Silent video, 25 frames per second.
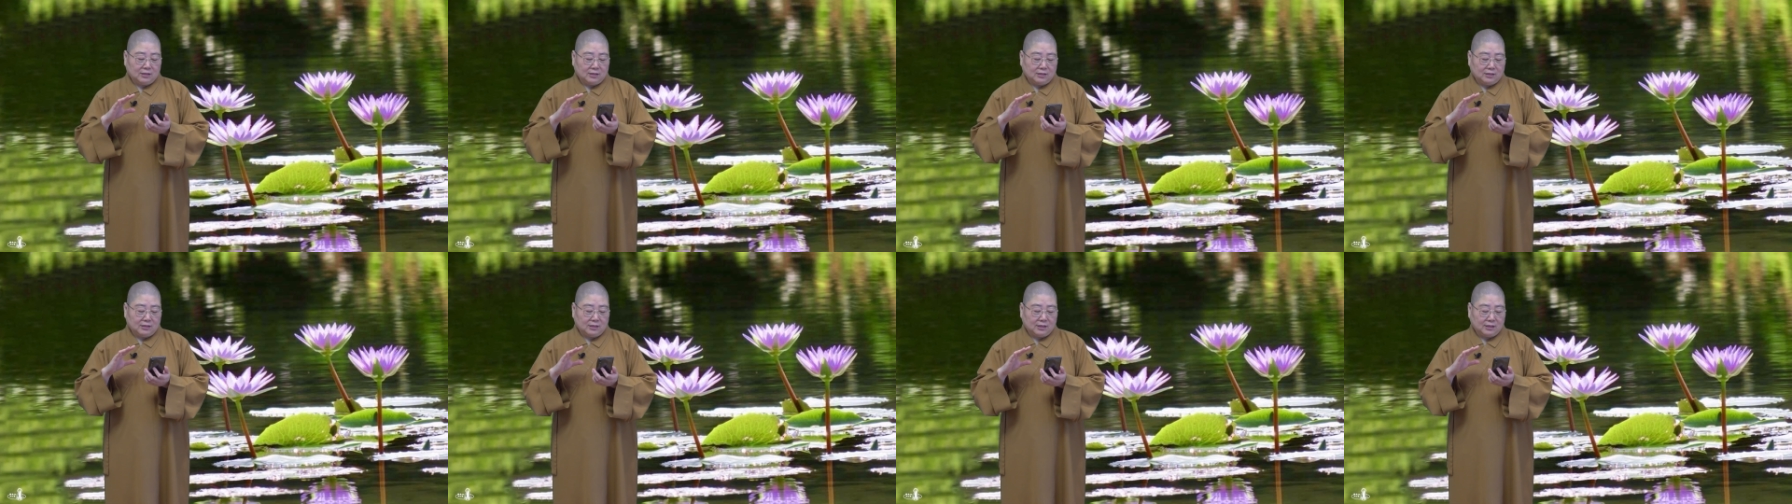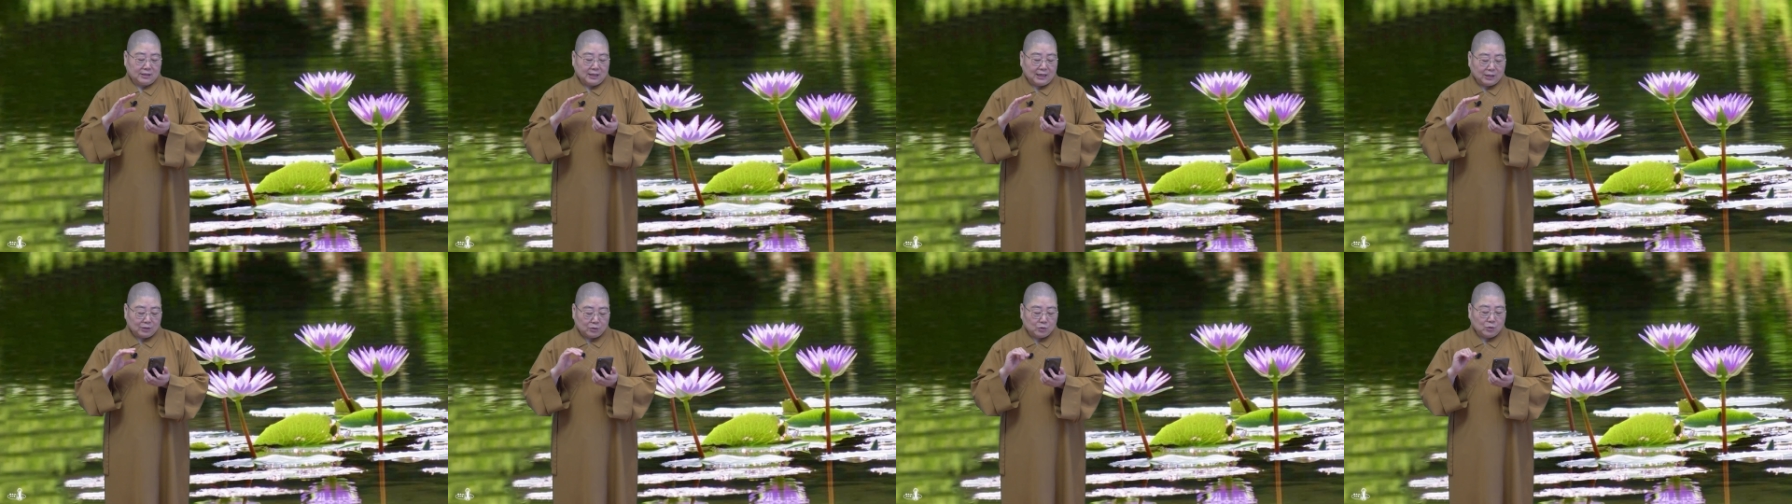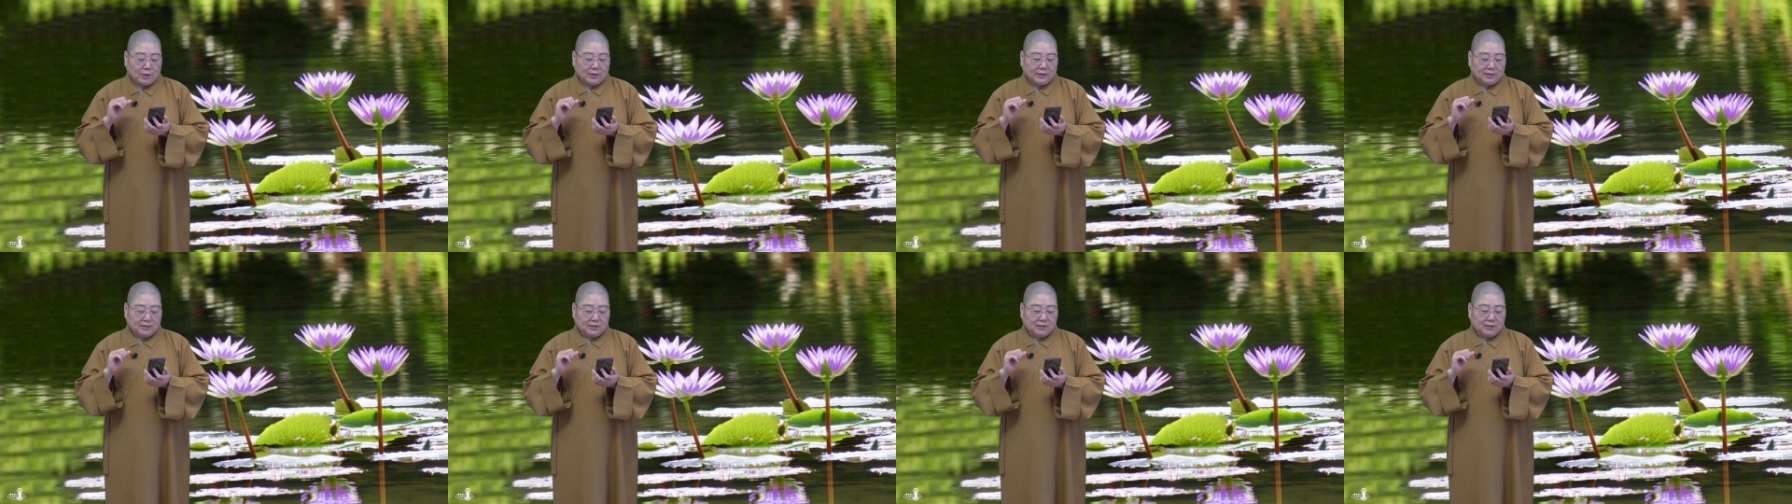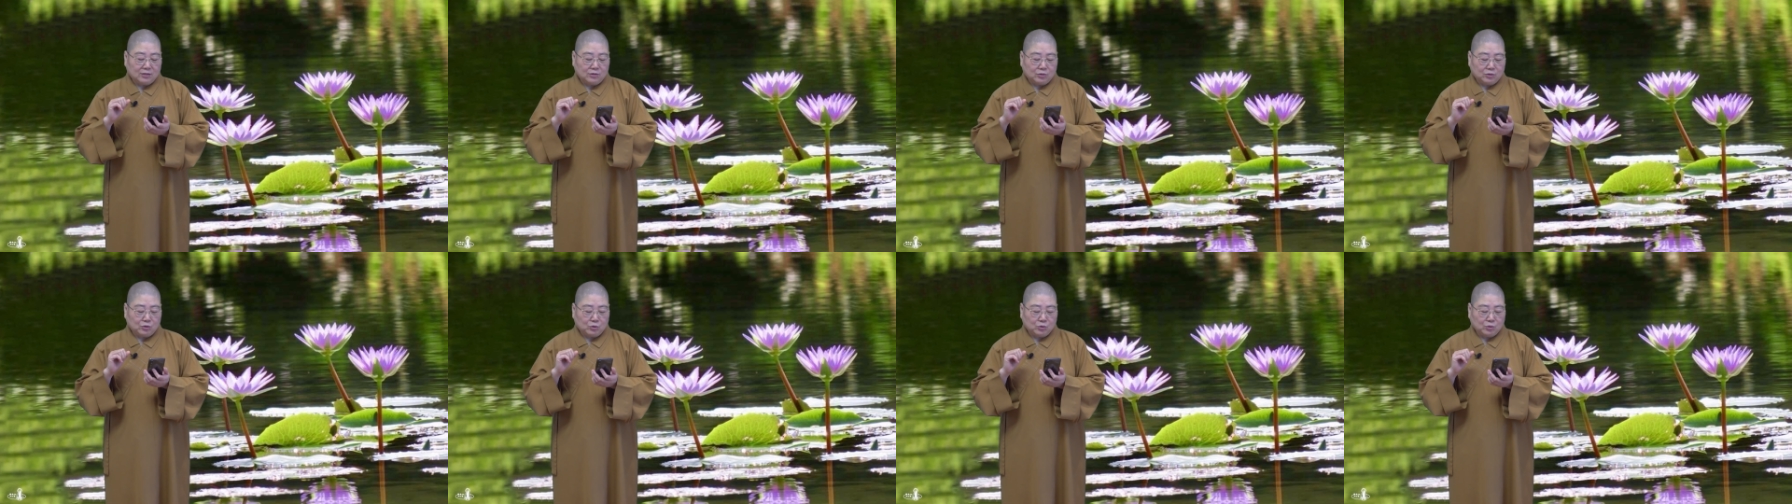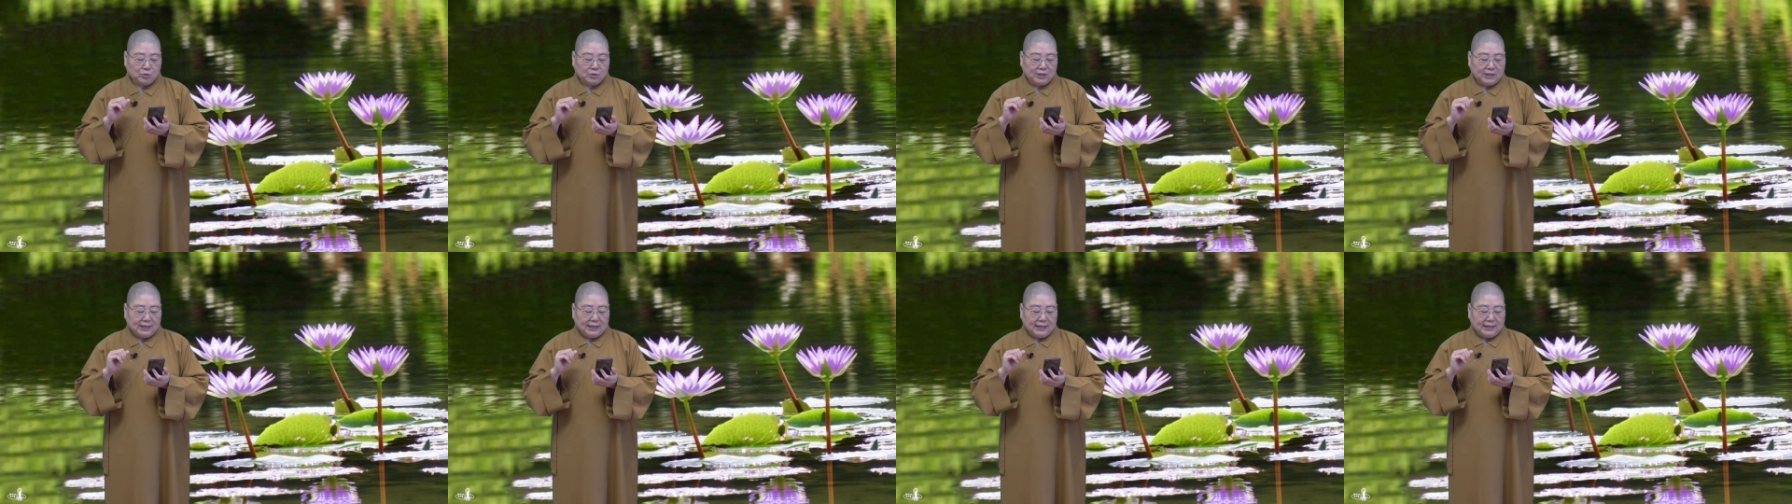一大段就是
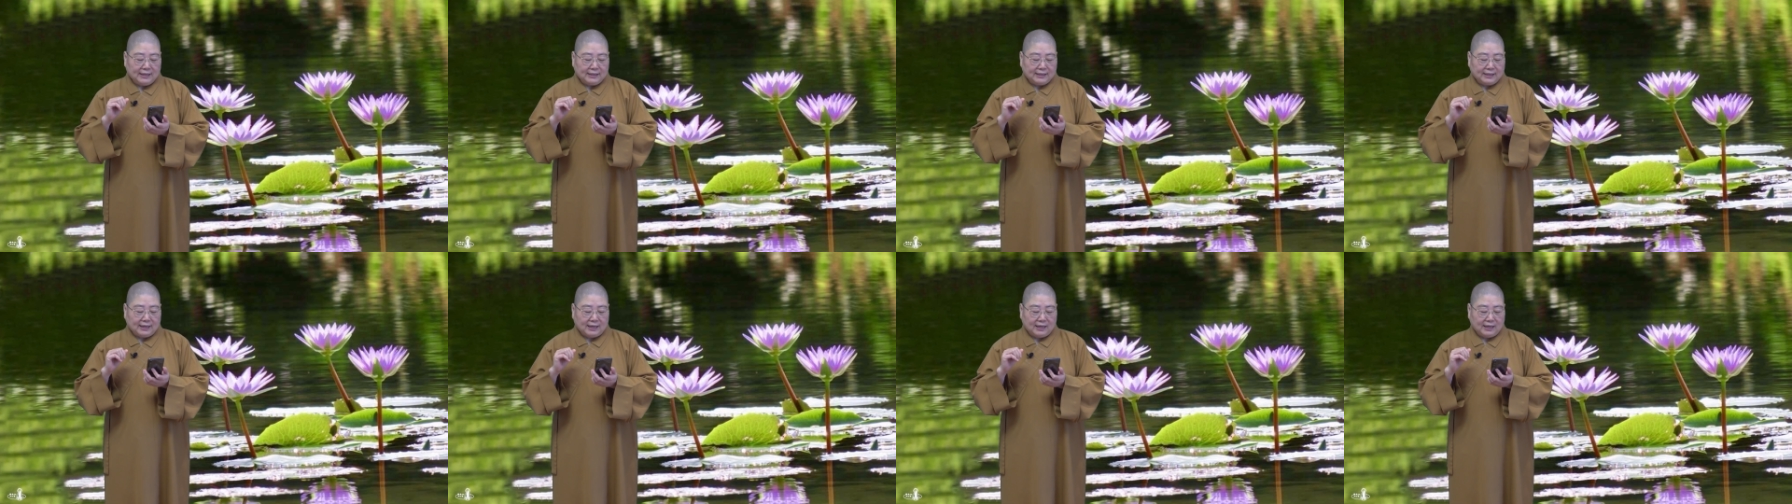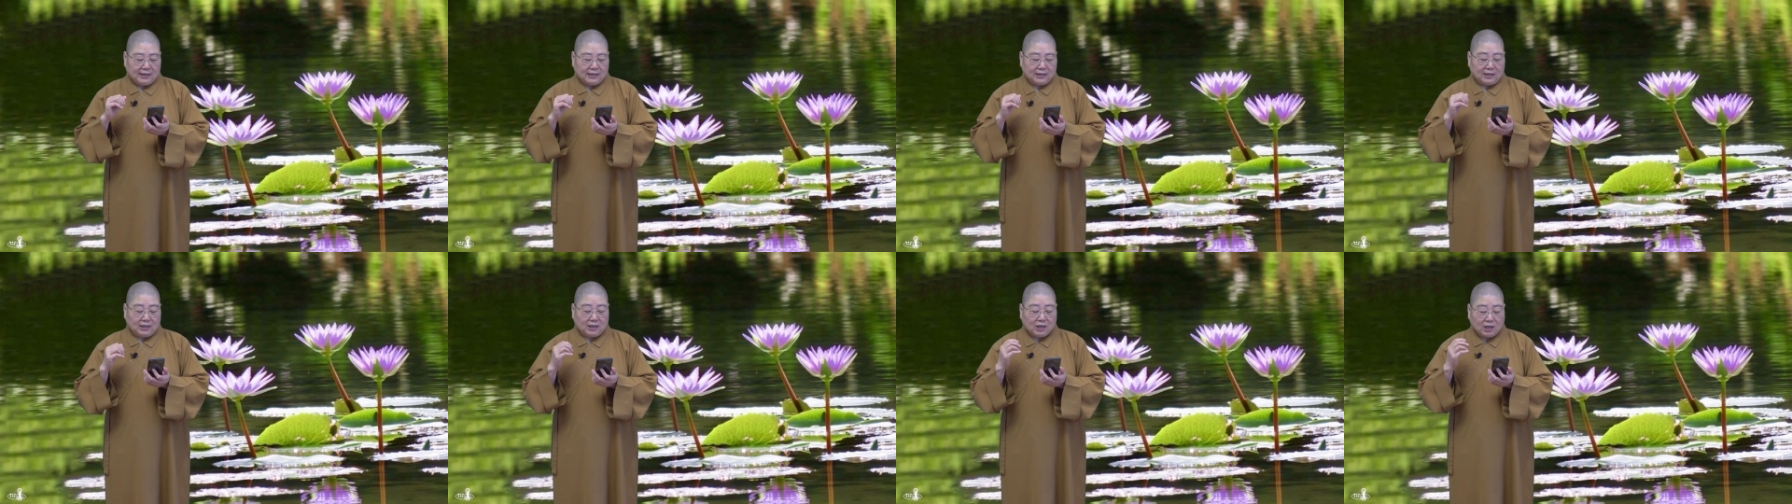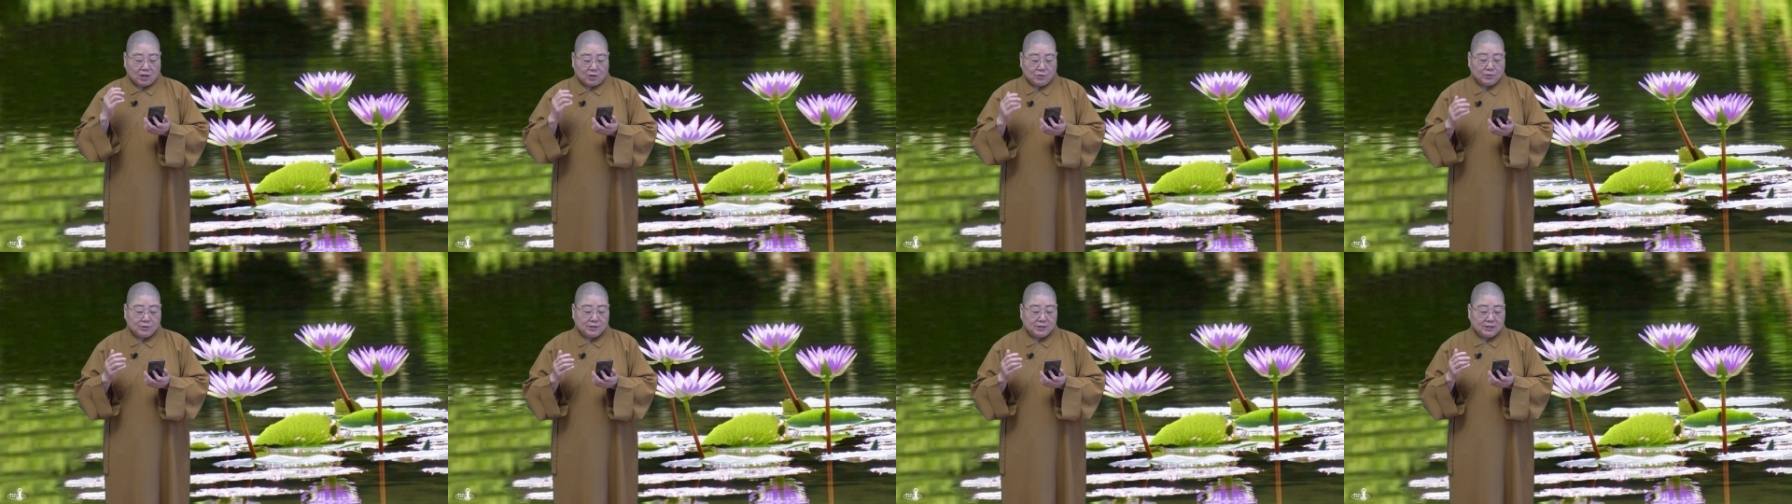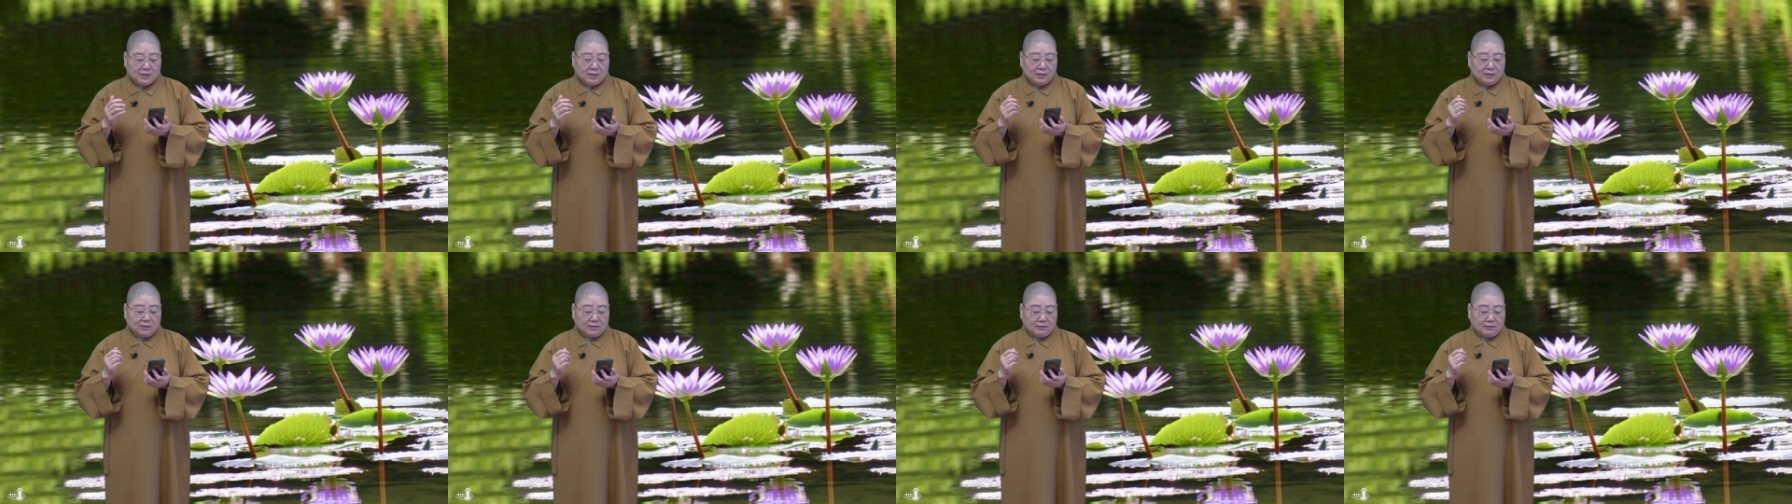说他很高兴